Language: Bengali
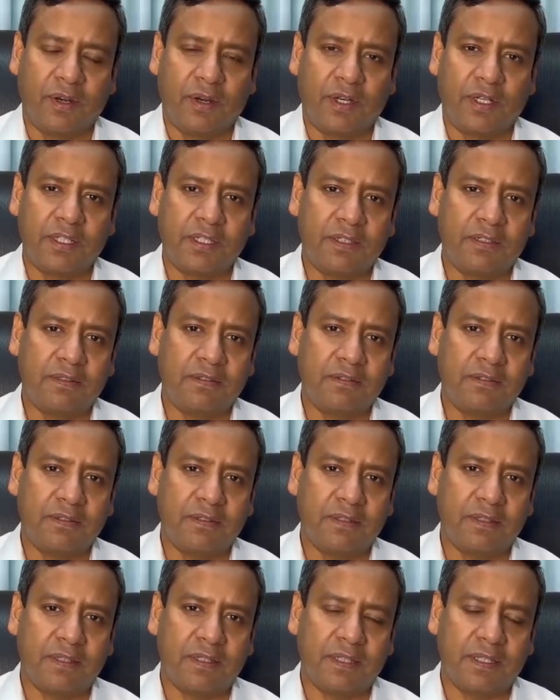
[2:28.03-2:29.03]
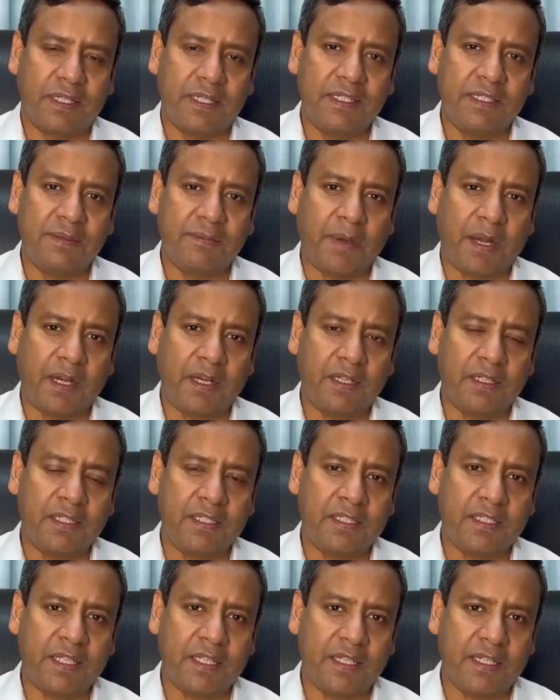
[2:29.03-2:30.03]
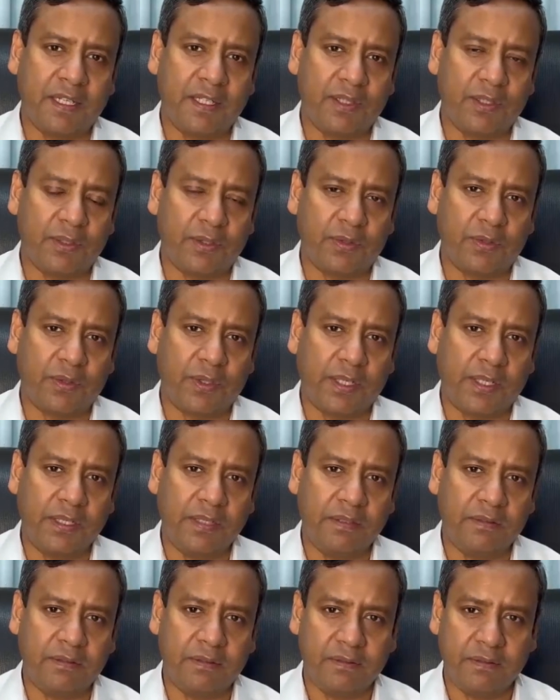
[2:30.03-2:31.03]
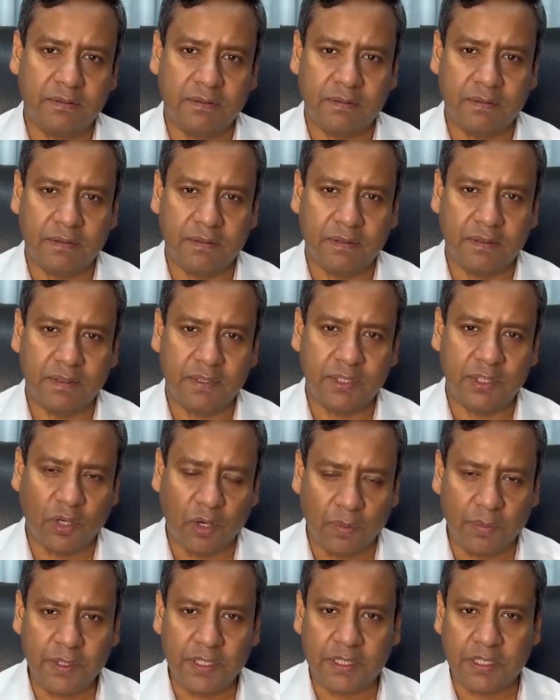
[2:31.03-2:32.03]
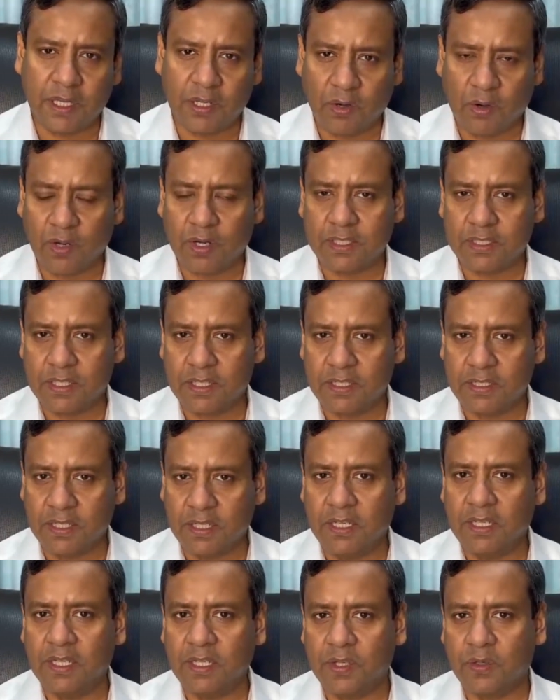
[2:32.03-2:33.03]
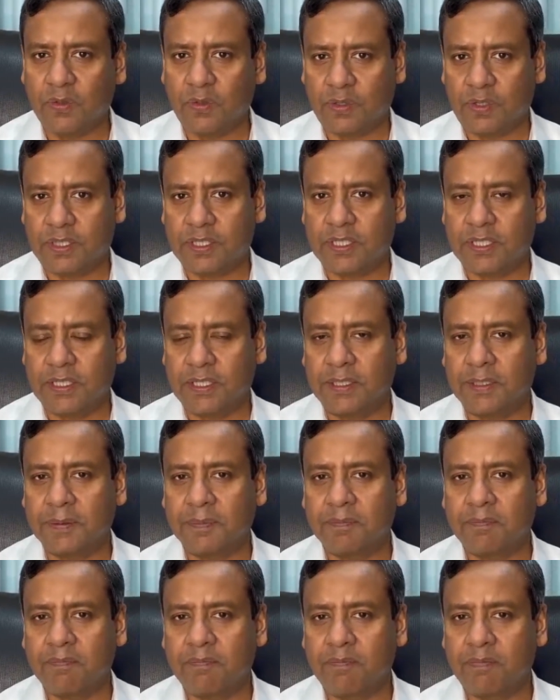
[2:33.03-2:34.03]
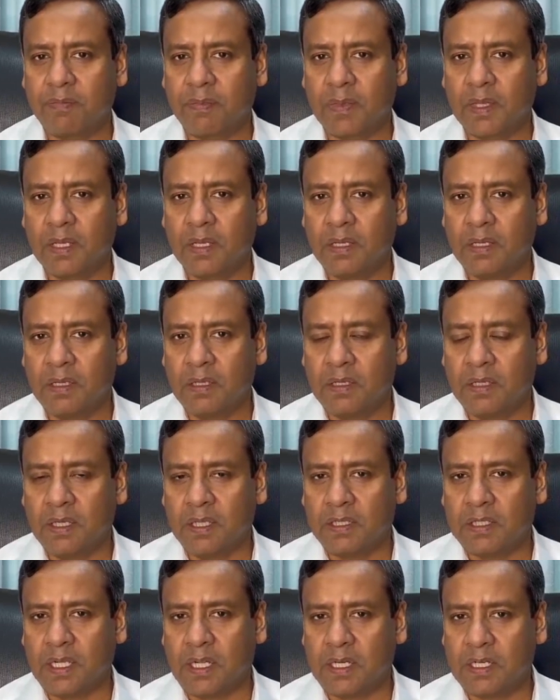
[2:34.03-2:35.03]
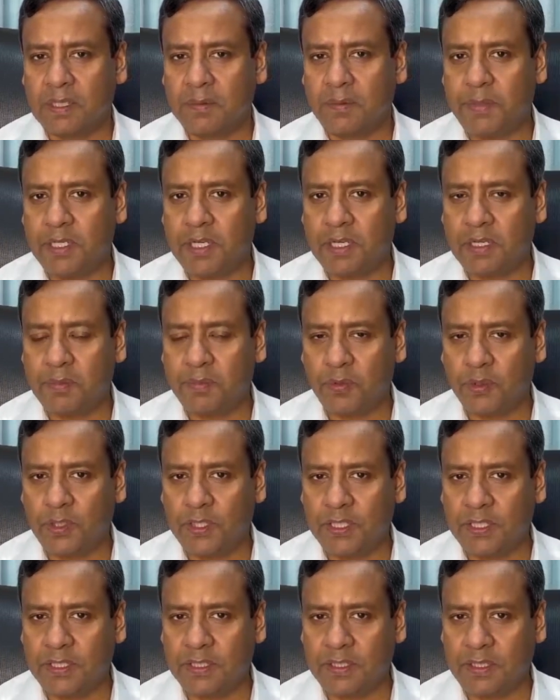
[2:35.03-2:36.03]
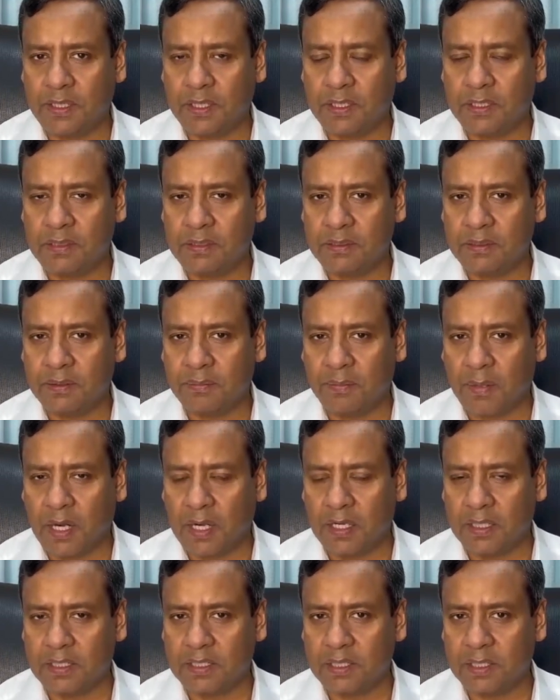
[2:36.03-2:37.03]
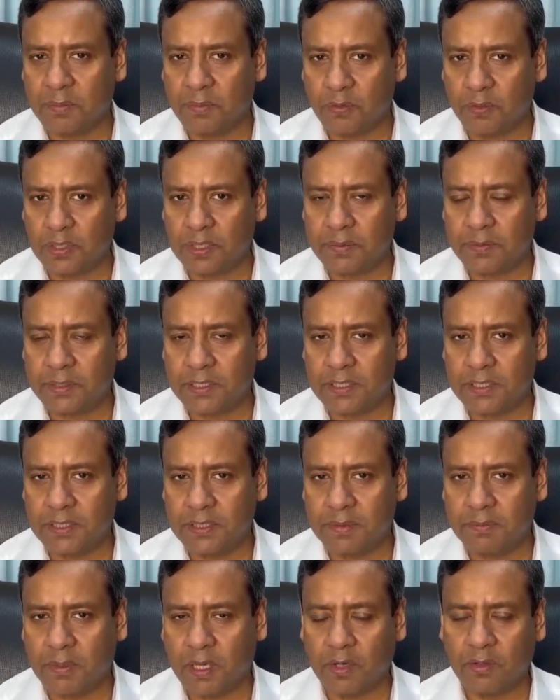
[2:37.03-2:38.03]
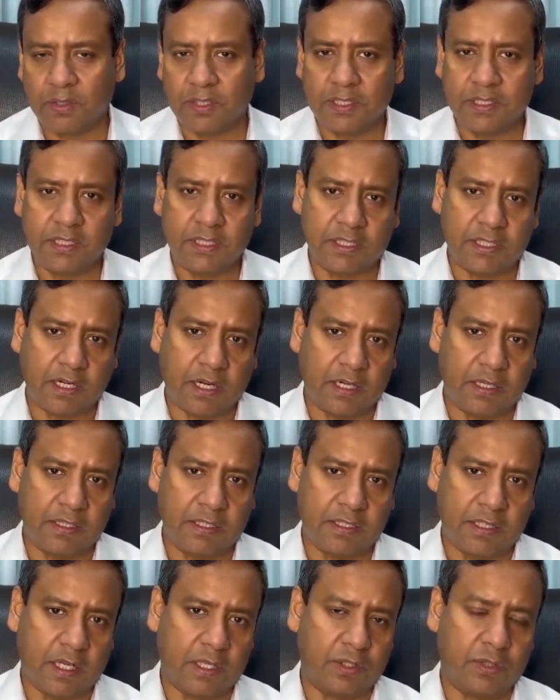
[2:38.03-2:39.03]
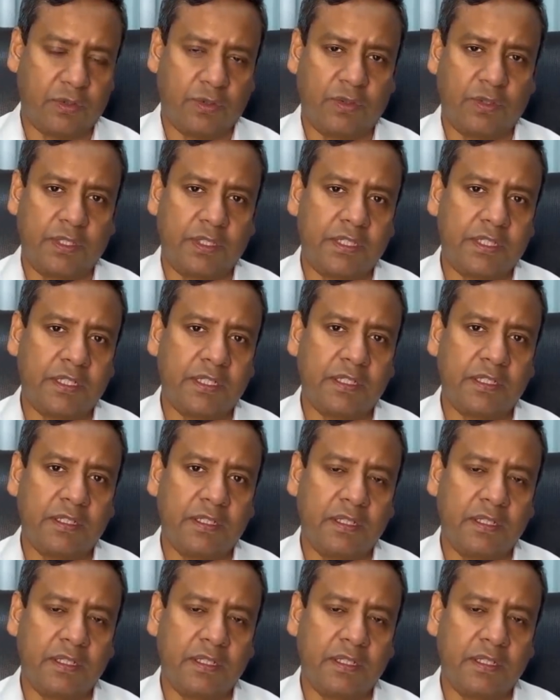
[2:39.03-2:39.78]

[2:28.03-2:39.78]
অর্থাৎ এই যে বাংলাদেশকে কেন্দ্র করে যে অবিচার অনাচার দিল্লি করছে তার একটা বিরাট প্রতিক্রিয়া বাংলাদেশের প্রতিবেশী ভারতের যে ষাটটি রাজ্য রয়েছে